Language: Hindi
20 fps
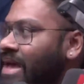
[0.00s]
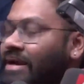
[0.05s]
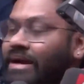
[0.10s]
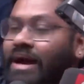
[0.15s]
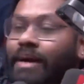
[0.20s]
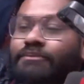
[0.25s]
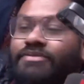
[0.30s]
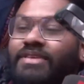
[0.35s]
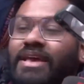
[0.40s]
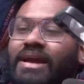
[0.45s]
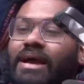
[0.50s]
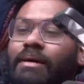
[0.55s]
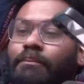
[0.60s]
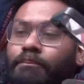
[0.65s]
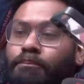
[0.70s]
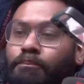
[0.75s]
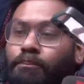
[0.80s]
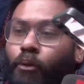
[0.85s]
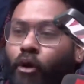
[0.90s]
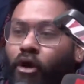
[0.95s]
कम से कम
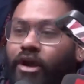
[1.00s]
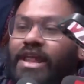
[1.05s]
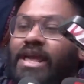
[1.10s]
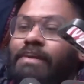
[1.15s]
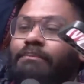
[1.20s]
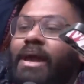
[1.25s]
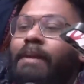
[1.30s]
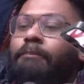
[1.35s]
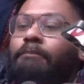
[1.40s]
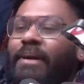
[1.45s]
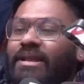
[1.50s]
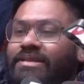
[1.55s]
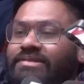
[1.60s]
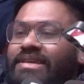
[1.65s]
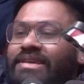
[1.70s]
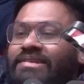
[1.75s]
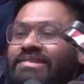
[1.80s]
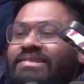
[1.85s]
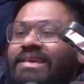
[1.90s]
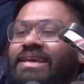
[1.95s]
बॉडी में
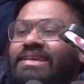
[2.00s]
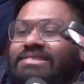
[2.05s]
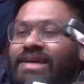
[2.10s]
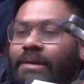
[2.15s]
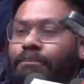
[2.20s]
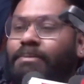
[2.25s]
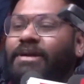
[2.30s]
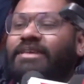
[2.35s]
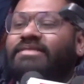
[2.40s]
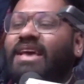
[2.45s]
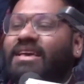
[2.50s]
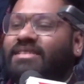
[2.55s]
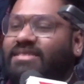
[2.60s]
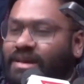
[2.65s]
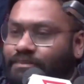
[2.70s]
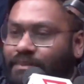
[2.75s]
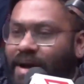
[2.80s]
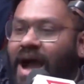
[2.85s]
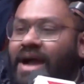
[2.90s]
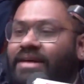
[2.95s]
25 से 26
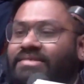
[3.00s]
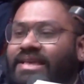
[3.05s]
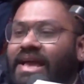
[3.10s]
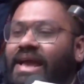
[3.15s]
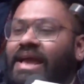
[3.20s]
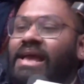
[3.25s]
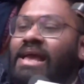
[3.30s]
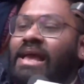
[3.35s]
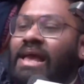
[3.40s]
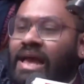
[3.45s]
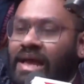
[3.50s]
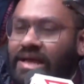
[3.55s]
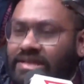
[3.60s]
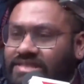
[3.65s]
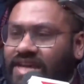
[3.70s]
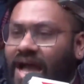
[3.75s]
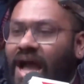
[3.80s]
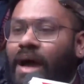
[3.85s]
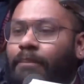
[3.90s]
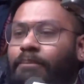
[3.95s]
ऐसे मार्क्स है
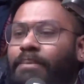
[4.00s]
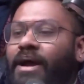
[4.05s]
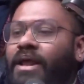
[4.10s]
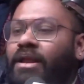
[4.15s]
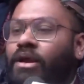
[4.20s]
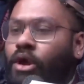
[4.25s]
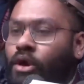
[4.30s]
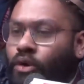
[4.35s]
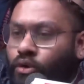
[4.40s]
जहां पर